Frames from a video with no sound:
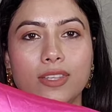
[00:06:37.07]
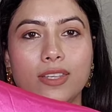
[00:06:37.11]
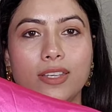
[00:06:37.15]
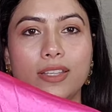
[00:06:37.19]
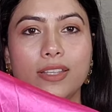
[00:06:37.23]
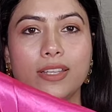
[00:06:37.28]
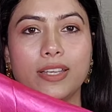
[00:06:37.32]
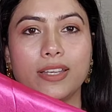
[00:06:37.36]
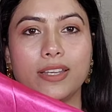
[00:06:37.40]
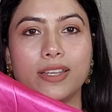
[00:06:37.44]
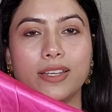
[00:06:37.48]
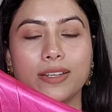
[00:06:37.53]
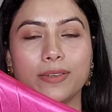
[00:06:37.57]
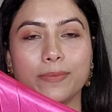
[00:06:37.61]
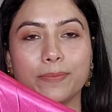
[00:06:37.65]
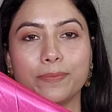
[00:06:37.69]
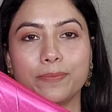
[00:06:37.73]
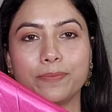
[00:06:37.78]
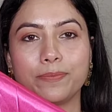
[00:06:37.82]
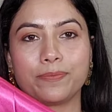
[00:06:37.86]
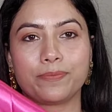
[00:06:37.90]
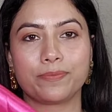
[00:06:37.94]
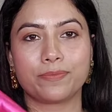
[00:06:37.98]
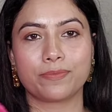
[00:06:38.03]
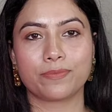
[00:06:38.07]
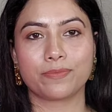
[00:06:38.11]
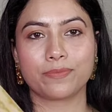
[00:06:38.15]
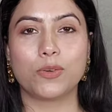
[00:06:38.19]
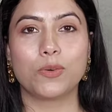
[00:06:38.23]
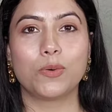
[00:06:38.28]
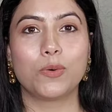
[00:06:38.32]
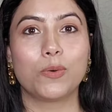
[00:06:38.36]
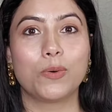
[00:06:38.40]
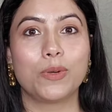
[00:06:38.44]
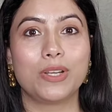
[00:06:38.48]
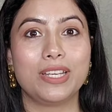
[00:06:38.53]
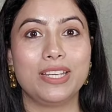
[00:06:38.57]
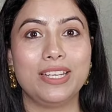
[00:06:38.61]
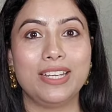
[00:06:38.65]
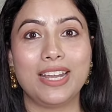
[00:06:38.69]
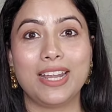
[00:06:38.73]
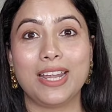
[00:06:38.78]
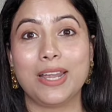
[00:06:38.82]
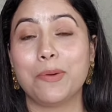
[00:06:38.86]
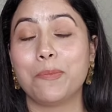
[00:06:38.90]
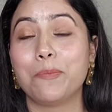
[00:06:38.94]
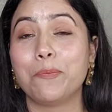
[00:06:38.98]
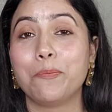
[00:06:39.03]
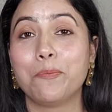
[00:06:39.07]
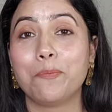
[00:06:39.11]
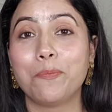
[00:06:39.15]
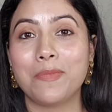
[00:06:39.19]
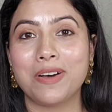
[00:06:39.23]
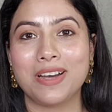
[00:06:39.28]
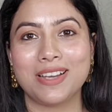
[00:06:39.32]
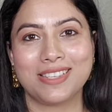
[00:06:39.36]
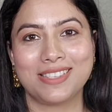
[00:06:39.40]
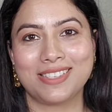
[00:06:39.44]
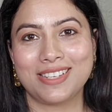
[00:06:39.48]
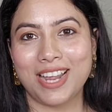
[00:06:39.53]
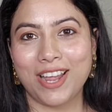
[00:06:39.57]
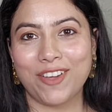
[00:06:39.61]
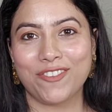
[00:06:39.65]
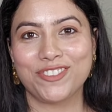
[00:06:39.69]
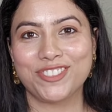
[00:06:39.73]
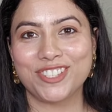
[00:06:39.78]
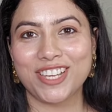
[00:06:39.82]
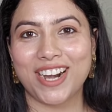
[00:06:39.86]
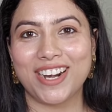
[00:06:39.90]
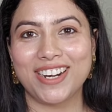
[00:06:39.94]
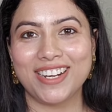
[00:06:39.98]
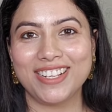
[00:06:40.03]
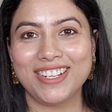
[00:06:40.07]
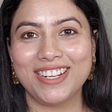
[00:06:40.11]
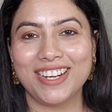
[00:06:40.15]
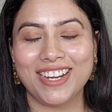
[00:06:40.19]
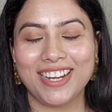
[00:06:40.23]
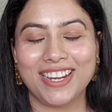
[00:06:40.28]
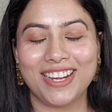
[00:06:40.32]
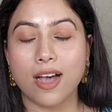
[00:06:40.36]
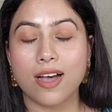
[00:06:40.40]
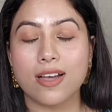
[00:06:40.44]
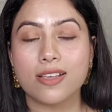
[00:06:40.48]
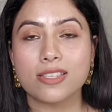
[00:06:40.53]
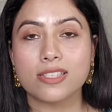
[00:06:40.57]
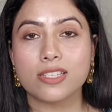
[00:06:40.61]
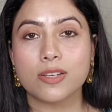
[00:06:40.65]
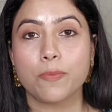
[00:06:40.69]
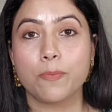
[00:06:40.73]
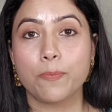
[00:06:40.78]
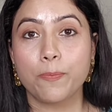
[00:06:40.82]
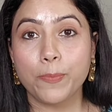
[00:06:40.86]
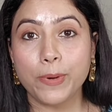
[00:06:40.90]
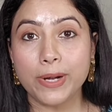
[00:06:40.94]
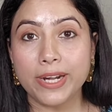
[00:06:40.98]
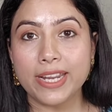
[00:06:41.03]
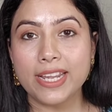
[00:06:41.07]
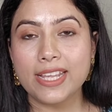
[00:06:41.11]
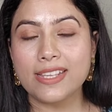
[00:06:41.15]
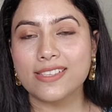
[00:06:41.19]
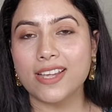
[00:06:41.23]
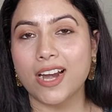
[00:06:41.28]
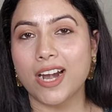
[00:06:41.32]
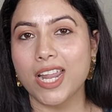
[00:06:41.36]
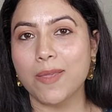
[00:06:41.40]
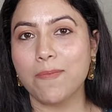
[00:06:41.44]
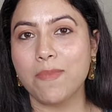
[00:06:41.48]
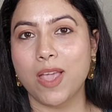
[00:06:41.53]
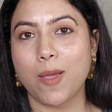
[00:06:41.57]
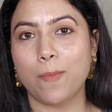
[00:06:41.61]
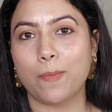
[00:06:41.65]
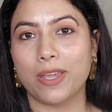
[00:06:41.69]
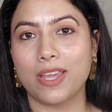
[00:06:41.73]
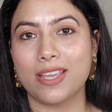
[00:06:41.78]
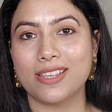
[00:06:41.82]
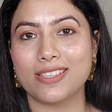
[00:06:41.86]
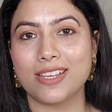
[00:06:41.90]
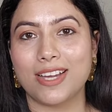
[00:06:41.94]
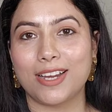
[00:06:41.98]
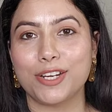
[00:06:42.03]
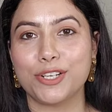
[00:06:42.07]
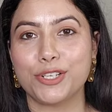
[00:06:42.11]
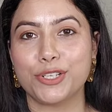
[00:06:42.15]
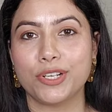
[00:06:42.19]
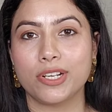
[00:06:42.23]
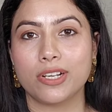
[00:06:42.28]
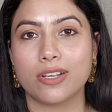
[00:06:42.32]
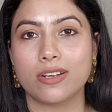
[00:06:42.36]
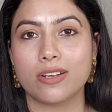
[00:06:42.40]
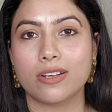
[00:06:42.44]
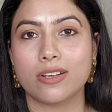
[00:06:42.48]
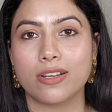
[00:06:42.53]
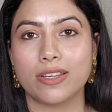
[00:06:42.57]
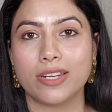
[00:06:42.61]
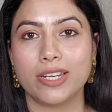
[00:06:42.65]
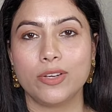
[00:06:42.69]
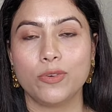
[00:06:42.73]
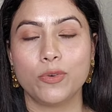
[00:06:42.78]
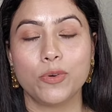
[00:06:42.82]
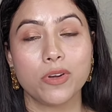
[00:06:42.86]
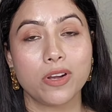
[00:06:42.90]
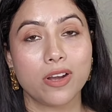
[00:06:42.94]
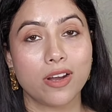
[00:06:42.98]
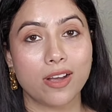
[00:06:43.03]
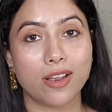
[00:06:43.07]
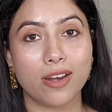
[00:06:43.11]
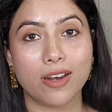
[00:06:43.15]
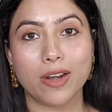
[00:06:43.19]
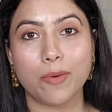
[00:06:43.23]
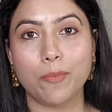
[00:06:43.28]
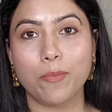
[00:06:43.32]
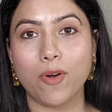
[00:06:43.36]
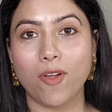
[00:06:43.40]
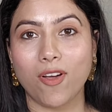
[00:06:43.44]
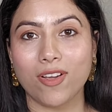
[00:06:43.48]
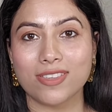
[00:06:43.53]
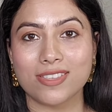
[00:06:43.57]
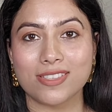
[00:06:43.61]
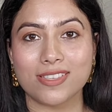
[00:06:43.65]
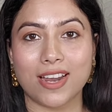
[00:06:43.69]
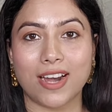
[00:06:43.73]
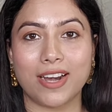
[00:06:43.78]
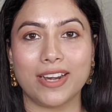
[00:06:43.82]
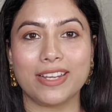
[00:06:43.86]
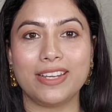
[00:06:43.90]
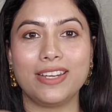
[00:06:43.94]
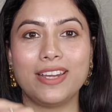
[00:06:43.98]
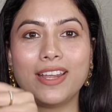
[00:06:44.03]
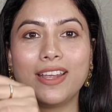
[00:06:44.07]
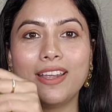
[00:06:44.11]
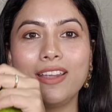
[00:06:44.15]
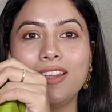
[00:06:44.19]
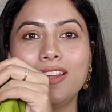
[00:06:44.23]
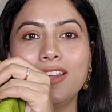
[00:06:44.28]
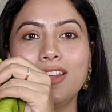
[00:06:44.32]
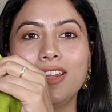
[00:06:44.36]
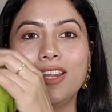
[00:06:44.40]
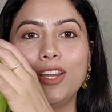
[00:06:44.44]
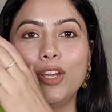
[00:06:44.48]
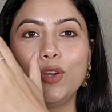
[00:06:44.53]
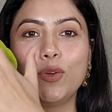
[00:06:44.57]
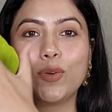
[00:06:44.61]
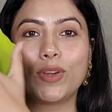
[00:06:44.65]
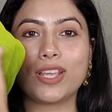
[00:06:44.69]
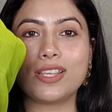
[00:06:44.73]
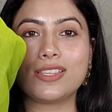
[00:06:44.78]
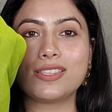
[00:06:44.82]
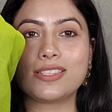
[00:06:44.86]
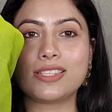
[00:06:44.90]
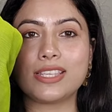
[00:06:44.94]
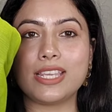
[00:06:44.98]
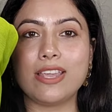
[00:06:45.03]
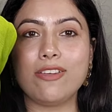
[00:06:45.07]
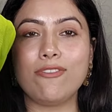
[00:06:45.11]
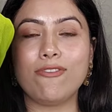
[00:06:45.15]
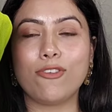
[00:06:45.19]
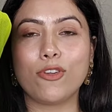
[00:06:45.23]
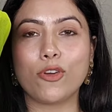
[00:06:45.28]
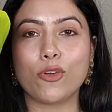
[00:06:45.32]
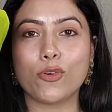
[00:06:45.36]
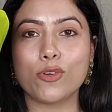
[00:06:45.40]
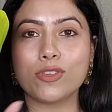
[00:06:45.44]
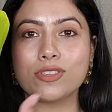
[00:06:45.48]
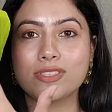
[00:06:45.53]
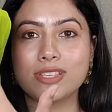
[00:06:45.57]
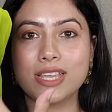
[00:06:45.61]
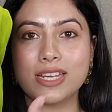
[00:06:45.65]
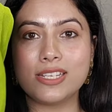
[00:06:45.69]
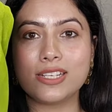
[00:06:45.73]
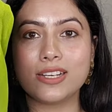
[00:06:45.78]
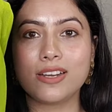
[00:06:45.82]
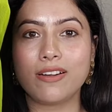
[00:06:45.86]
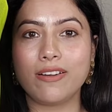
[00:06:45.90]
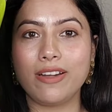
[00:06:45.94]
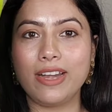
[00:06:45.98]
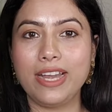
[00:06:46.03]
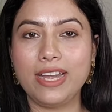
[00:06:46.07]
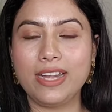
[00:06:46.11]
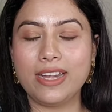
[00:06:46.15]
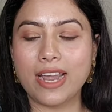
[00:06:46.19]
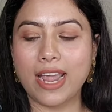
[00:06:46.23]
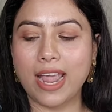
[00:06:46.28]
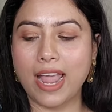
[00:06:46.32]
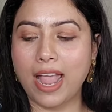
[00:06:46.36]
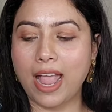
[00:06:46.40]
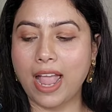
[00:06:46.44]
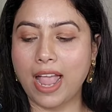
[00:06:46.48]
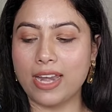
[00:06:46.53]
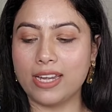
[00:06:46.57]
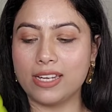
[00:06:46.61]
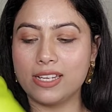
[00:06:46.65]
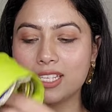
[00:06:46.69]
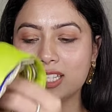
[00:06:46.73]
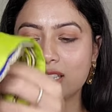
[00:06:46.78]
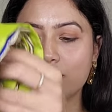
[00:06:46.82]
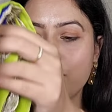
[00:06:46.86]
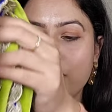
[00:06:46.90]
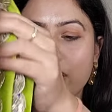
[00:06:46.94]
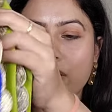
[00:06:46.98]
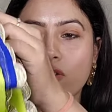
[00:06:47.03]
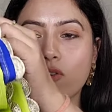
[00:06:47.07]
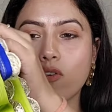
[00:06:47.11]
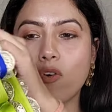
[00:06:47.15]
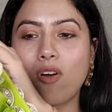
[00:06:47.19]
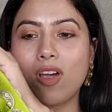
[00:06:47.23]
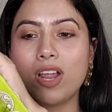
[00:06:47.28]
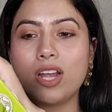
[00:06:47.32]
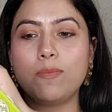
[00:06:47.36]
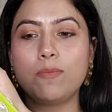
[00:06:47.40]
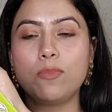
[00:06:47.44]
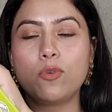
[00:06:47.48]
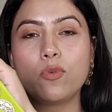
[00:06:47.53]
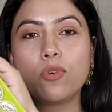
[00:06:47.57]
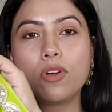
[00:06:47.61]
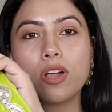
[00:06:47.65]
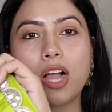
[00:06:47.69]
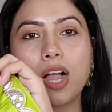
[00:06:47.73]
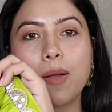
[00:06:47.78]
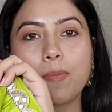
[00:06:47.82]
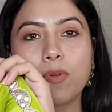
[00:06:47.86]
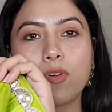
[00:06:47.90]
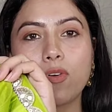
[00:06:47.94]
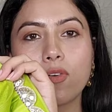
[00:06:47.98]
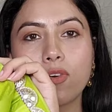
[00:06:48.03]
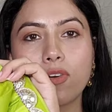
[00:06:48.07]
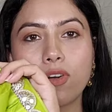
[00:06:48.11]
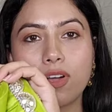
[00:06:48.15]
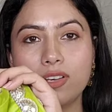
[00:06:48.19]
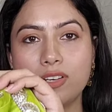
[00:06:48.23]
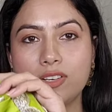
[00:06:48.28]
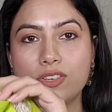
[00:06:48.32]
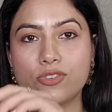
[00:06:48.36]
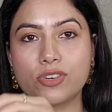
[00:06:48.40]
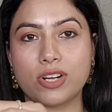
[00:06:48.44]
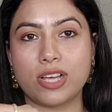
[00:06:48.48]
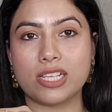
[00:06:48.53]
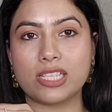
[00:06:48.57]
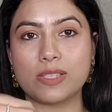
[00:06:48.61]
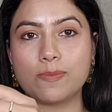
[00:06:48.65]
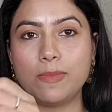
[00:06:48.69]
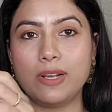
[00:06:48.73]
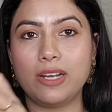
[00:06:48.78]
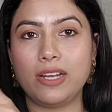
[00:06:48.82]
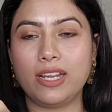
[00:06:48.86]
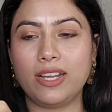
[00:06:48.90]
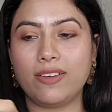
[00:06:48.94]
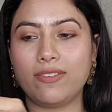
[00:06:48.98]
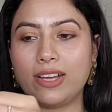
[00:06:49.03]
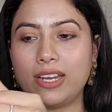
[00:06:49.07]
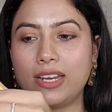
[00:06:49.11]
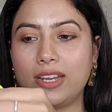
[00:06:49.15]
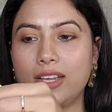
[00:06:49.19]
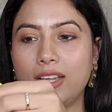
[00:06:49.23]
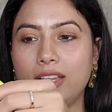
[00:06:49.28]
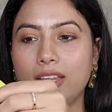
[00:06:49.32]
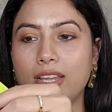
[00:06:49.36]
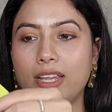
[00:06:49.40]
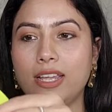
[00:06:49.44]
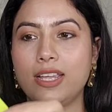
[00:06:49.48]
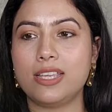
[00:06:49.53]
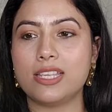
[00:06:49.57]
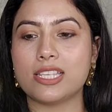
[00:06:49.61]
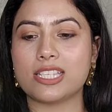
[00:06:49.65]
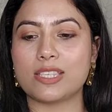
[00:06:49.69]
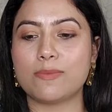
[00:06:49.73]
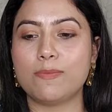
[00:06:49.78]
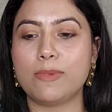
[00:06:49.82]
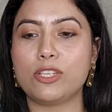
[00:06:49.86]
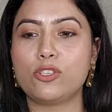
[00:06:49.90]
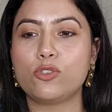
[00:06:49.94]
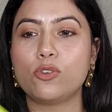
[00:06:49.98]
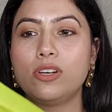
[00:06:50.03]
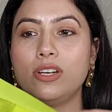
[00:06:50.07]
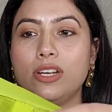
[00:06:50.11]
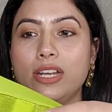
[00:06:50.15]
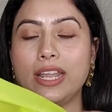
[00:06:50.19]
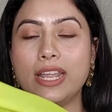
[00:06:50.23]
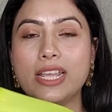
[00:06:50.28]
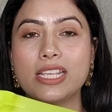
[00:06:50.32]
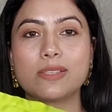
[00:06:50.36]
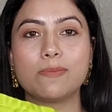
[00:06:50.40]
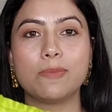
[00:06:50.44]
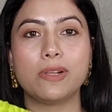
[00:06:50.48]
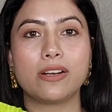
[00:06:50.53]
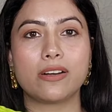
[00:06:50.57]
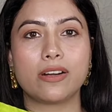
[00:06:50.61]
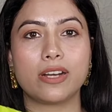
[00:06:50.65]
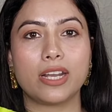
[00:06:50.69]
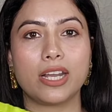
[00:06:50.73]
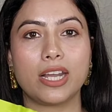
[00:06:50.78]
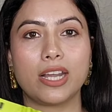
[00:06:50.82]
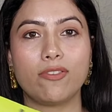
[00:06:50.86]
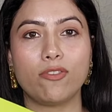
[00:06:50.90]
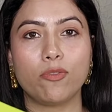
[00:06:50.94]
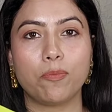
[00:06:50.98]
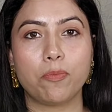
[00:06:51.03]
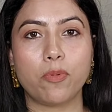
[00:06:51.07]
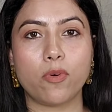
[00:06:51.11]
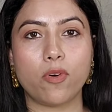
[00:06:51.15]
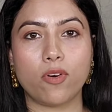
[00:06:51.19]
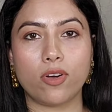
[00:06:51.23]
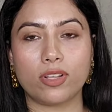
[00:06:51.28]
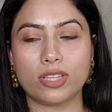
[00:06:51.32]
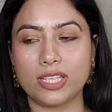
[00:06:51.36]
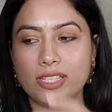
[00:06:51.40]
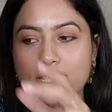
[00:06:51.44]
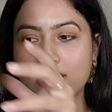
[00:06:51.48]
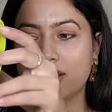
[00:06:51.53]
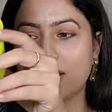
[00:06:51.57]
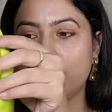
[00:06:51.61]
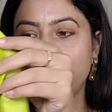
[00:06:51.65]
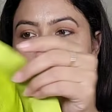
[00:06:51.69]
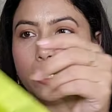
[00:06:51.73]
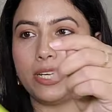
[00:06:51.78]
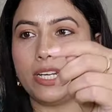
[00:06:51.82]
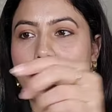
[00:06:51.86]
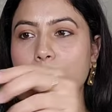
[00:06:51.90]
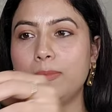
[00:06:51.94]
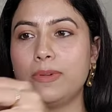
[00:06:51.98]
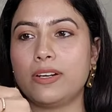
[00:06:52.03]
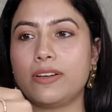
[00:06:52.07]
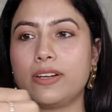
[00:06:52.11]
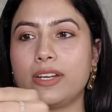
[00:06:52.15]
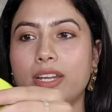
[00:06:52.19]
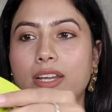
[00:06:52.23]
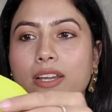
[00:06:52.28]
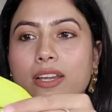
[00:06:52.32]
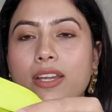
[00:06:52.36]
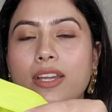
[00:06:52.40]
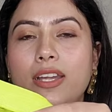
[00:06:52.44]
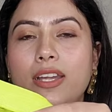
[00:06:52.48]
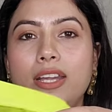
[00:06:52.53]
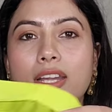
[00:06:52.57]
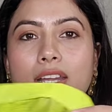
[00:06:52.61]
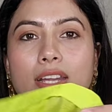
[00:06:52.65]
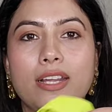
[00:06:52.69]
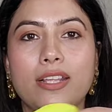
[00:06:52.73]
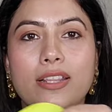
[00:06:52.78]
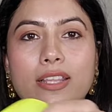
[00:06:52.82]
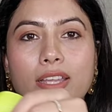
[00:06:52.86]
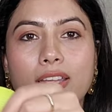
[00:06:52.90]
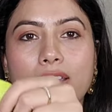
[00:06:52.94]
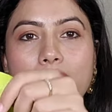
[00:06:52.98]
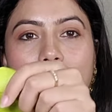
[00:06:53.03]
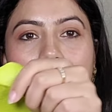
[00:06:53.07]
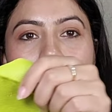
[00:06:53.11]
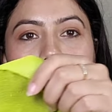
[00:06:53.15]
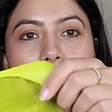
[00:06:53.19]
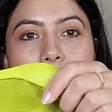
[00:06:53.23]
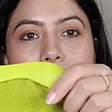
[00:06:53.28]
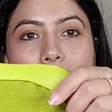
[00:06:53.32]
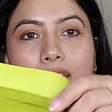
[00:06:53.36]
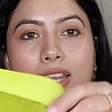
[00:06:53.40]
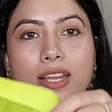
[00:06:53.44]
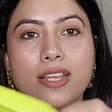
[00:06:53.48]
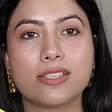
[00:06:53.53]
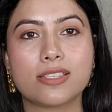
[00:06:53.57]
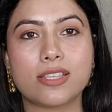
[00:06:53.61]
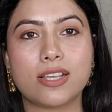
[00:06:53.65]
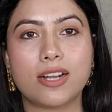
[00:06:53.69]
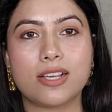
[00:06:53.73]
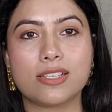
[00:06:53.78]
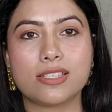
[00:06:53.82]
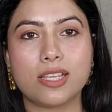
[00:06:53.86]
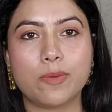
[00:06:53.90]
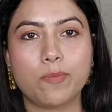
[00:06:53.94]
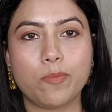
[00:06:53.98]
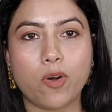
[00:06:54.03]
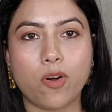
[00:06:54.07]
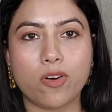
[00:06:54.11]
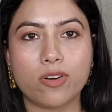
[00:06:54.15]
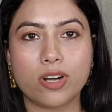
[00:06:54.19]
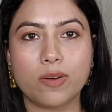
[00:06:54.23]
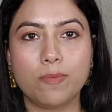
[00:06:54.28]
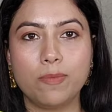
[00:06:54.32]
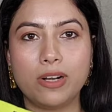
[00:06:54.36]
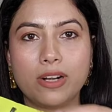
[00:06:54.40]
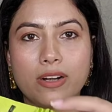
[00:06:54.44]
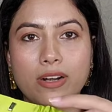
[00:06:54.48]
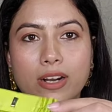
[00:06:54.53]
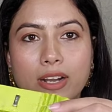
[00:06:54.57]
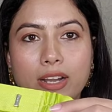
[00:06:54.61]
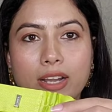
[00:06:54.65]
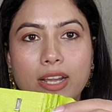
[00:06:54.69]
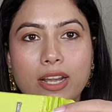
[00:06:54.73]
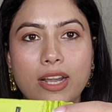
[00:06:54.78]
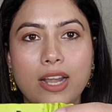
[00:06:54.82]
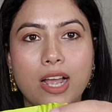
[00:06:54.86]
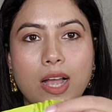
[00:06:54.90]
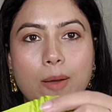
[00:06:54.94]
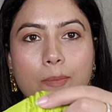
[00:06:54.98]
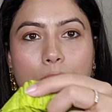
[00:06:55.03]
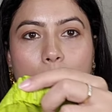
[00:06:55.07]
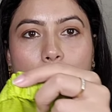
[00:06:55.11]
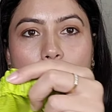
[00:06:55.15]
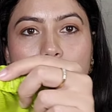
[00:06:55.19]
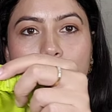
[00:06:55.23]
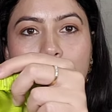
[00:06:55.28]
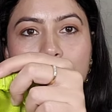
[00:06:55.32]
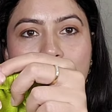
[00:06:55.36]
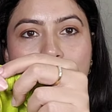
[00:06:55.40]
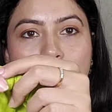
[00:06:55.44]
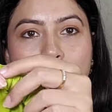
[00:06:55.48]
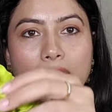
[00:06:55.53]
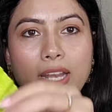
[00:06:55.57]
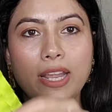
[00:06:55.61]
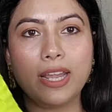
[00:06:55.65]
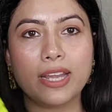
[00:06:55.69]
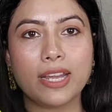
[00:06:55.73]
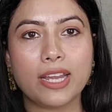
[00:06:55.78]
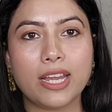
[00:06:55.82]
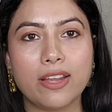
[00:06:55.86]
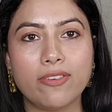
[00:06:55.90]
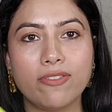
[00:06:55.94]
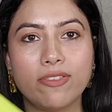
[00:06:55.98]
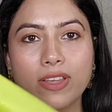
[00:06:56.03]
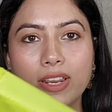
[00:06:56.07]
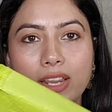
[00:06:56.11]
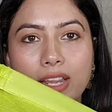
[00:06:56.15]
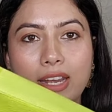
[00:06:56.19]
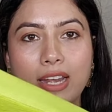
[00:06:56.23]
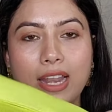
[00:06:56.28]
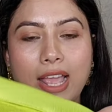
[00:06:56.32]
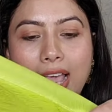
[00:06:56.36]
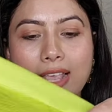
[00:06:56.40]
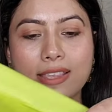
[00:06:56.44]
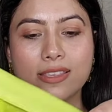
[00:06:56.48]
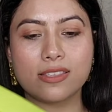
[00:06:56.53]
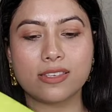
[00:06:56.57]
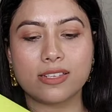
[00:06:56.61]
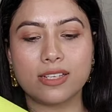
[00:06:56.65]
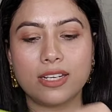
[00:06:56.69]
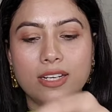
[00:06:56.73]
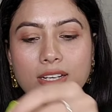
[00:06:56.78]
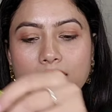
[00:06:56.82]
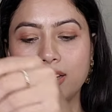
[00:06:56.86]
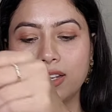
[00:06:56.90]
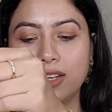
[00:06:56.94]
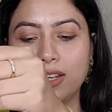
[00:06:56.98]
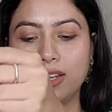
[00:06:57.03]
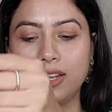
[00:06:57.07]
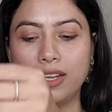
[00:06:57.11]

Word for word: ये देखिए तो ये मस्ट हैव साड़ी है मस्ट प्रिटी साड़ी मैं आपके साथ शेयर कर रही हूँ कलर ब्लॉक साड़ी है यू कैन सी फ्लोरोसेंट ग्रीन एंड इसमें रॉयल ब्लू का आपको कॉन्ट्रास्ट मिलने वाला है इसमें जो लेस मिल रही है वो बहुत ही ज़्यादा प्रिटी मिल रही है ये देखिए ये इस तरह से बॉर्डर मिल रहा है आपको हुक्स मिलेंगे फिर इलास्टिक